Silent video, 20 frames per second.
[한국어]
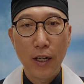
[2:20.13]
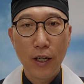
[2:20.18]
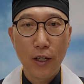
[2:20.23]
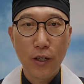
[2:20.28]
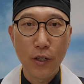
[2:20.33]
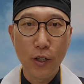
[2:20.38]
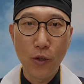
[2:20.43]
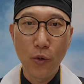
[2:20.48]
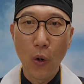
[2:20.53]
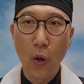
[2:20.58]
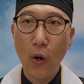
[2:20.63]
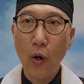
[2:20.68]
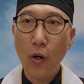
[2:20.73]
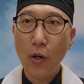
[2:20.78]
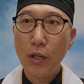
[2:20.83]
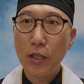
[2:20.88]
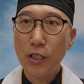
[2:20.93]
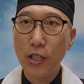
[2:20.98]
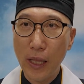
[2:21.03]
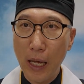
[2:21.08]

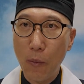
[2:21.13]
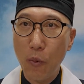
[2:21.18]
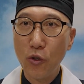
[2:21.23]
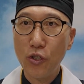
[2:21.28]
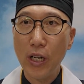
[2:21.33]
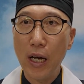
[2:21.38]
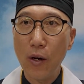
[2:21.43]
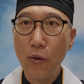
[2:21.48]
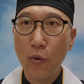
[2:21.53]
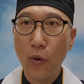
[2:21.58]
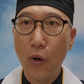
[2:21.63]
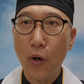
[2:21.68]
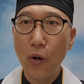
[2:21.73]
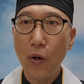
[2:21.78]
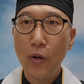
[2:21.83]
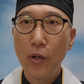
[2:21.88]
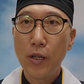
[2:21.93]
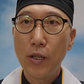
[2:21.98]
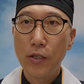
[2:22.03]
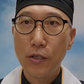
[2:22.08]
그리고 쳐다보지
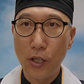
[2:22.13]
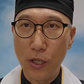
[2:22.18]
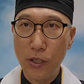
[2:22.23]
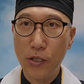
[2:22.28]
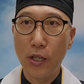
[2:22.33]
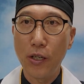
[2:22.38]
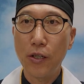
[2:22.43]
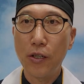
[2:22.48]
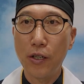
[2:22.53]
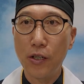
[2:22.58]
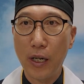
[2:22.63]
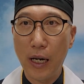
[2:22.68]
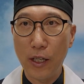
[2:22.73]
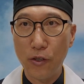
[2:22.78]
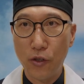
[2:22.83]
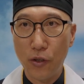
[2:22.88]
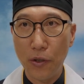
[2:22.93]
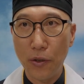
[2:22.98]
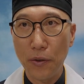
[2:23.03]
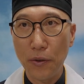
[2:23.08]
않고 설설
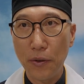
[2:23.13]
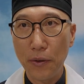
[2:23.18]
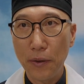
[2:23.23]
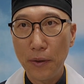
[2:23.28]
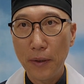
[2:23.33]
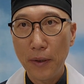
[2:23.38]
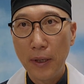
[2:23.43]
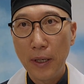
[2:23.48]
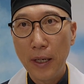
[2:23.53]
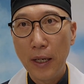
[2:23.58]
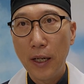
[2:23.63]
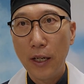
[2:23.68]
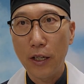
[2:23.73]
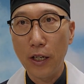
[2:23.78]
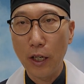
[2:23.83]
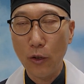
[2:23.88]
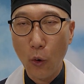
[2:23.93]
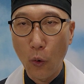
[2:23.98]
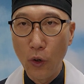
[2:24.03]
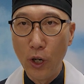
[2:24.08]
걸어가지요.
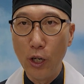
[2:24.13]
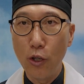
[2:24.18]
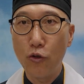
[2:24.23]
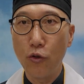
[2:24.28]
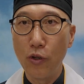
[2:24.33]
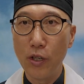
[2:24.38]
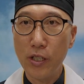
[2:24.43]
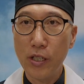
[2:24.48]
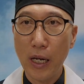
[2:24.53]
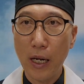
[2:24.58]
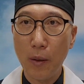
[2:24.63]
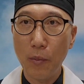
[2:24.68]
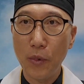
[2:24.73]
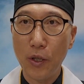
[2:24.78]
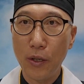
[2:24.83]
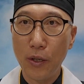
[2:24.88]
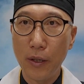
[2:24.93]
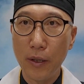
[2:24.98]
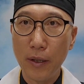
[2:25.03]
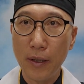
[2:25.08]
그러나 돈을 주는
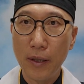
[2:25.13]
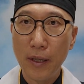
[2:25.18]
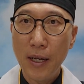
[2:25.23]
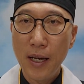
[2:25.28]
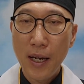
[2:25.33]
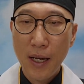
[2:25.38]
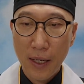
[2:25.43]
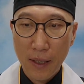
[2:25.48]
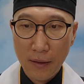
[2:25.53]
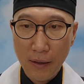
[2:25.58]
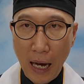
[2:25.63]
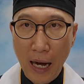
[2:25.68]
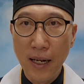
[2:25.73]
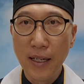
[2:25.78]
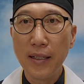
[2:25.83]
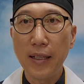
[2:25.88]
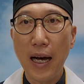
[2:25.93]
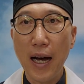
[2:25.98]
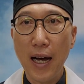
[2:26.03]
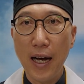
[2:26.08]
사람들은
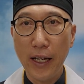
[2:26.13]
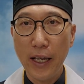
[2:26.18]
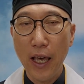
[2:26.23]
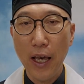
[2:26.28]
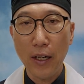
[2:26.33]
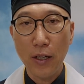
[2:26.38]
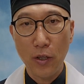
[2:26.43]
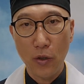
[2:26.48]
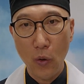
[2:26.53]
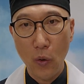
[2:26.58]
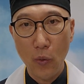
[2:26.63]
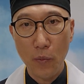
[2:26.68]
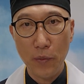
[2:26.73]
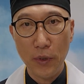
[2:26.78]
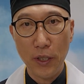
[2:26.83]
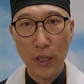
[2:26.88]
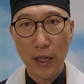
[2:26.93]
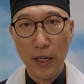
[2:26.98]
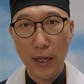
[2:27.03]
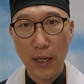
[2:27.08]
당당하게
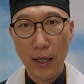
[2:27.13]
걸어옵니다.